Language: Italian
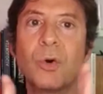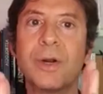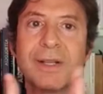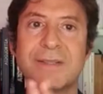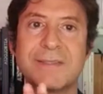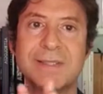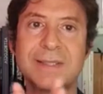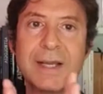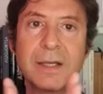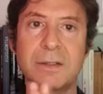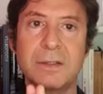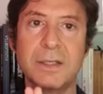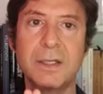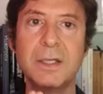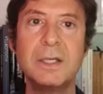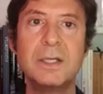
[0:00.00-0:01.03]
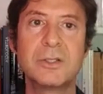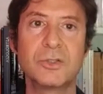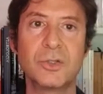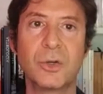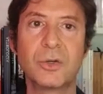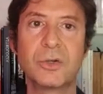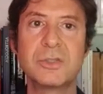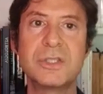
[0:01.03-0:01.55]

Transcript: corazzati, sono